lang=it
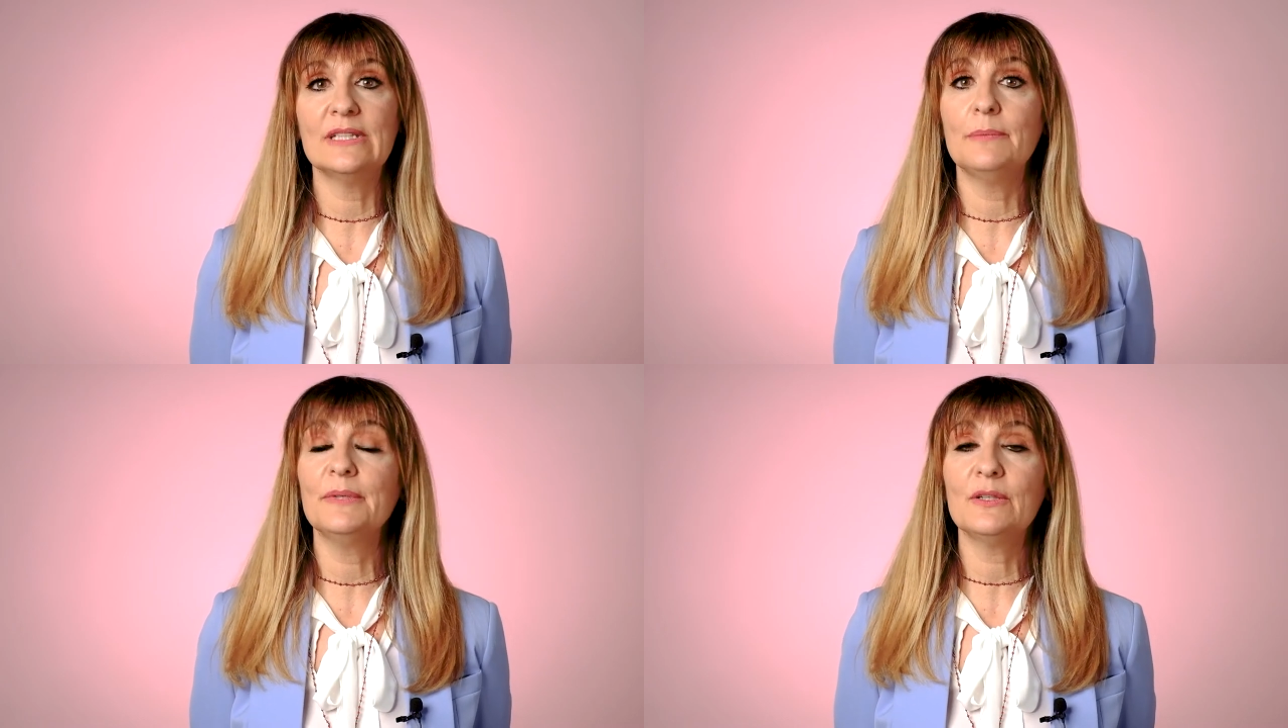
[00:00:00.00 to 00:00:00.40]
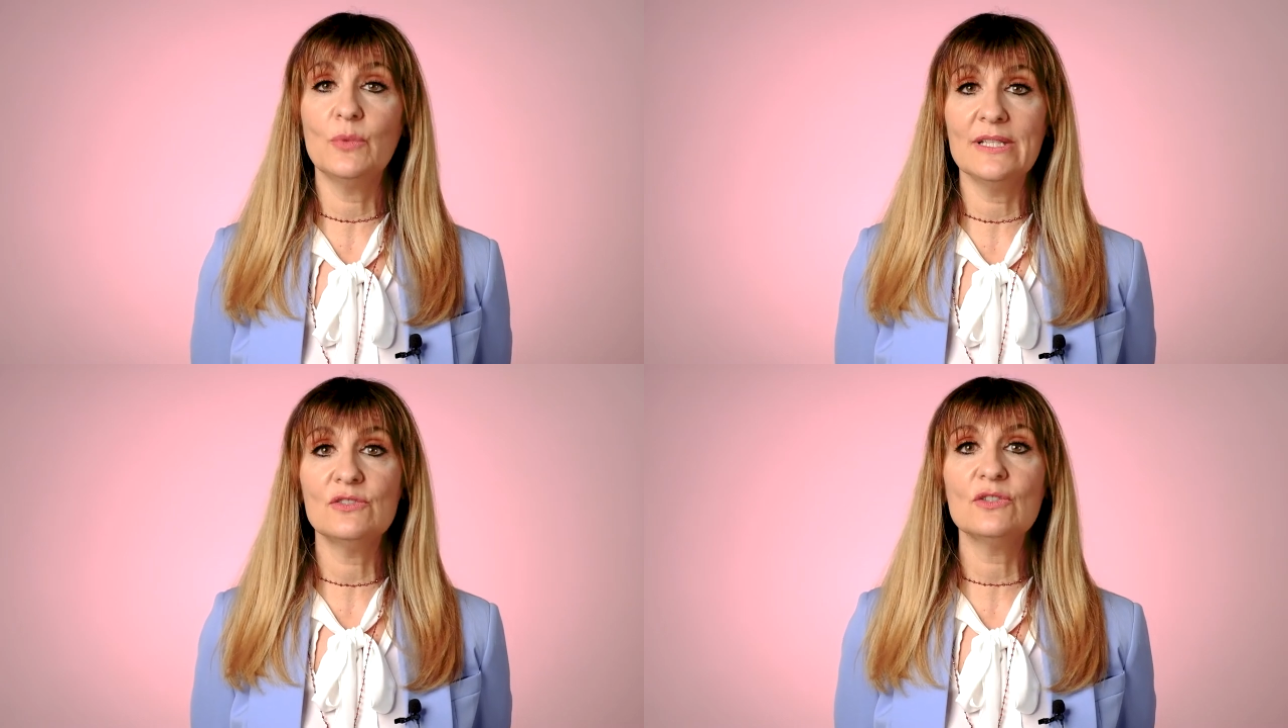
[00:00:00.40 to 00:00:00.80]
ed è per
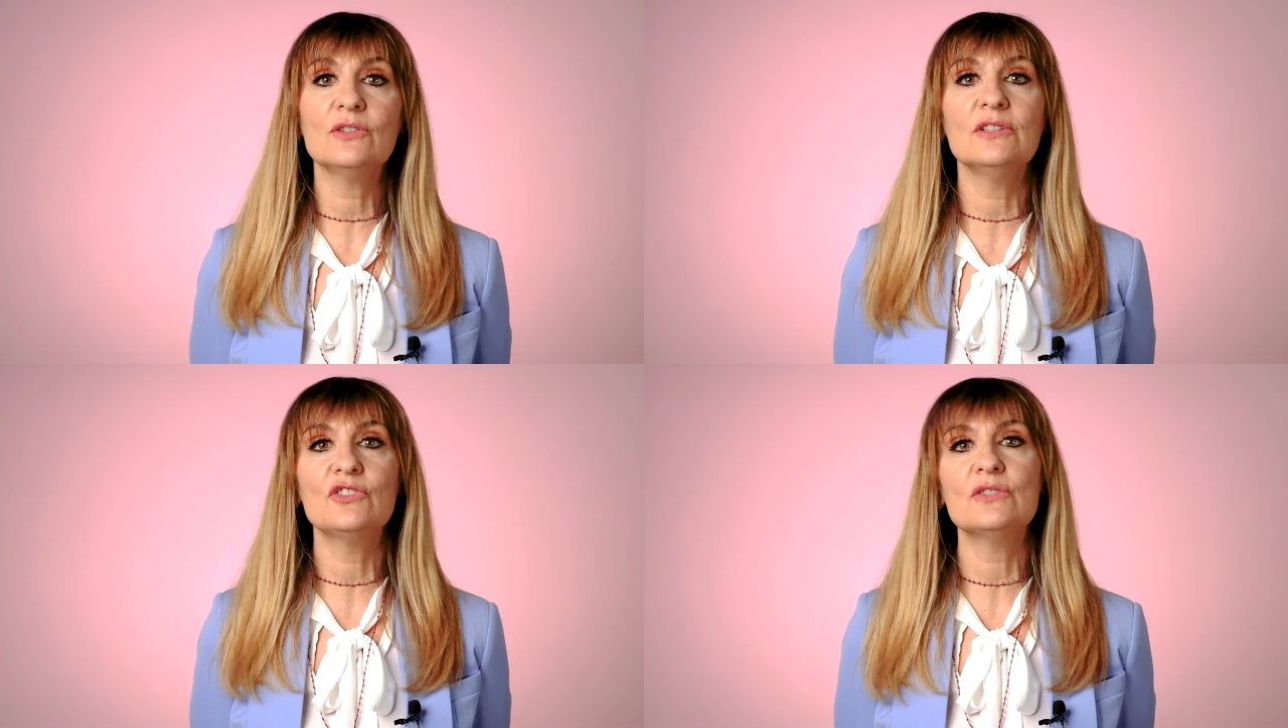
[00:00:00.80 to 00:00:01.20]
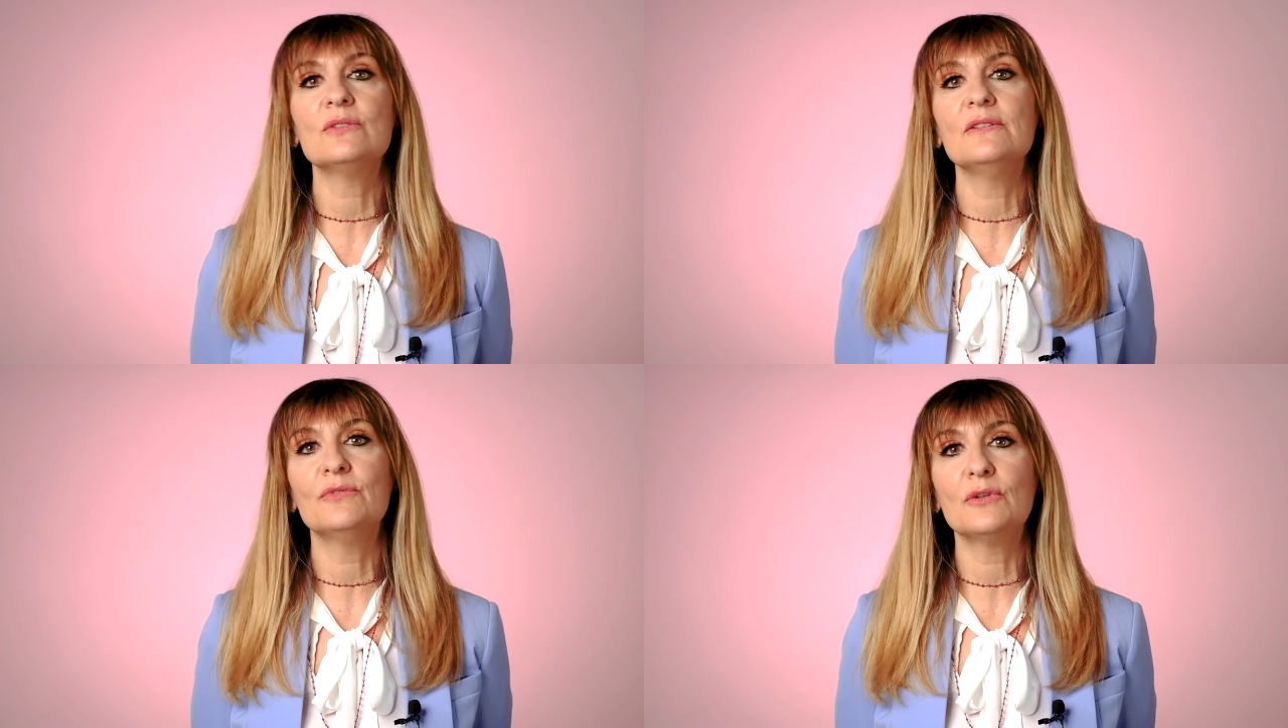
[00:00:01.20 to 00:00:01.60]
questo che ho
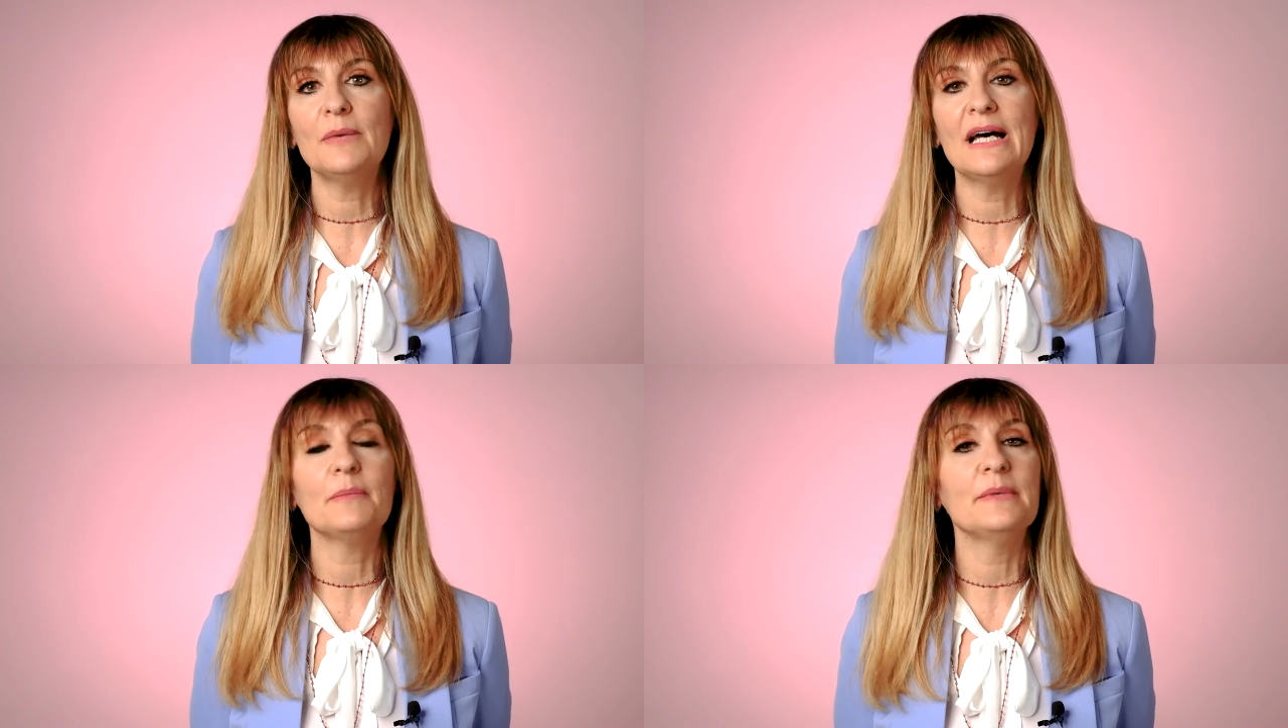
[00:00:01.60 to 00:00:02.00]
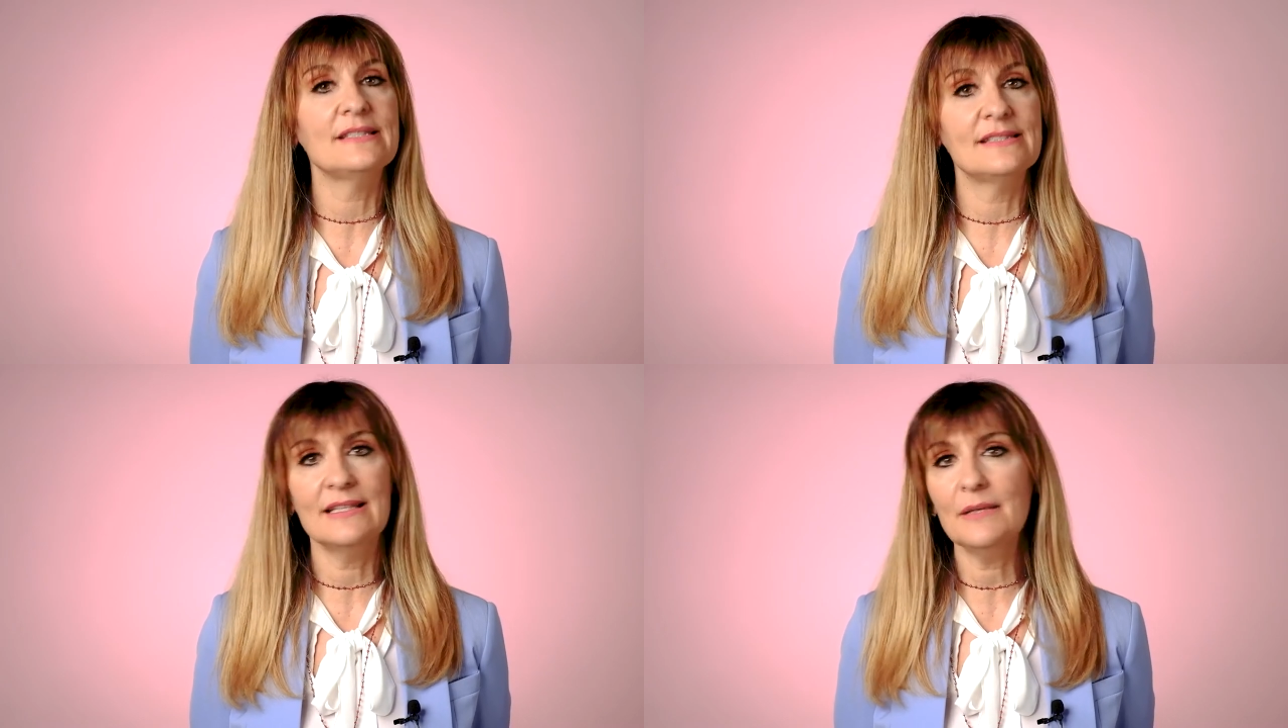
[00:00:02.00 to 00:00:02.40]
deciso di
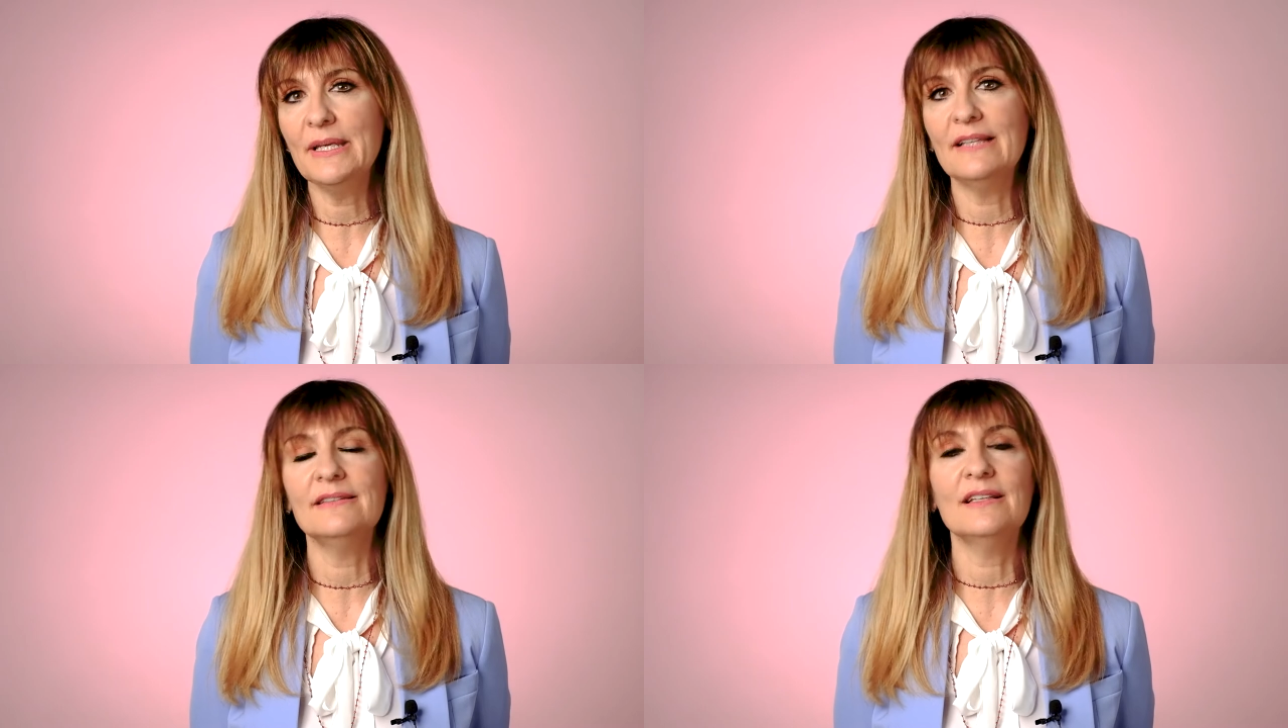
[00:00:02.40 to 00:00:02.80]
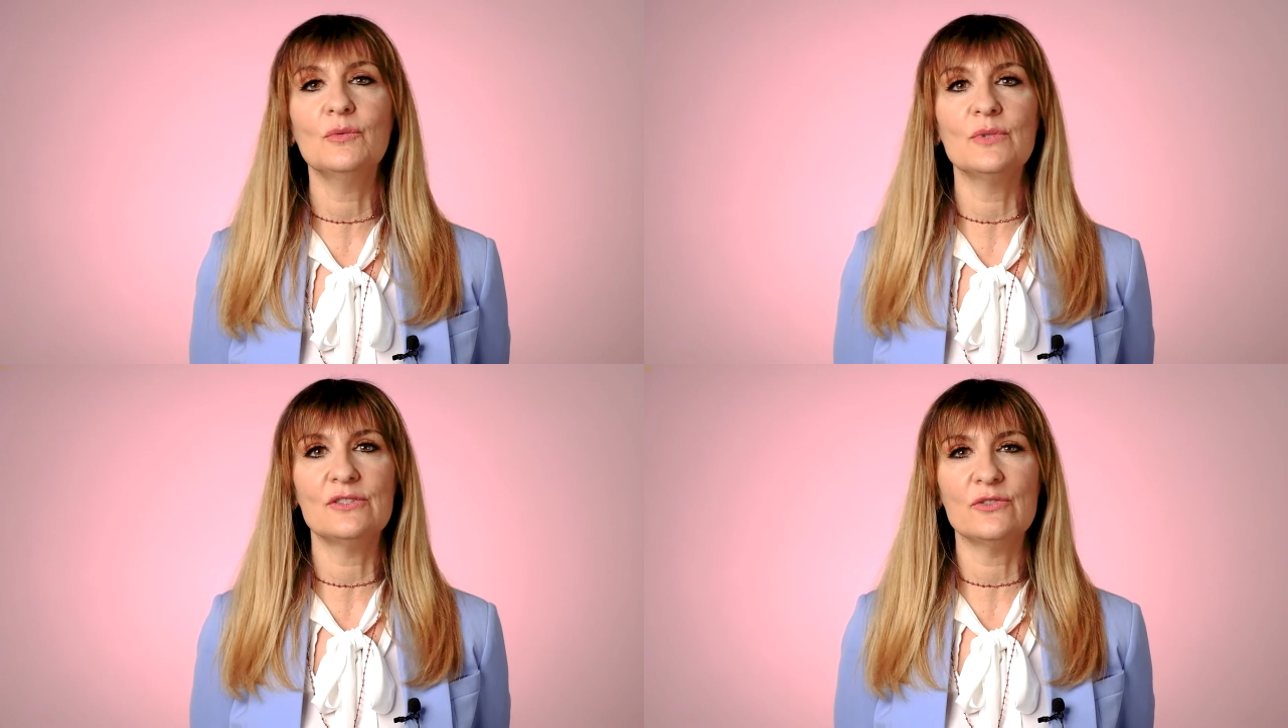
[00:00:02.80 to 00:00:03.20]
formarmi seriamente in questo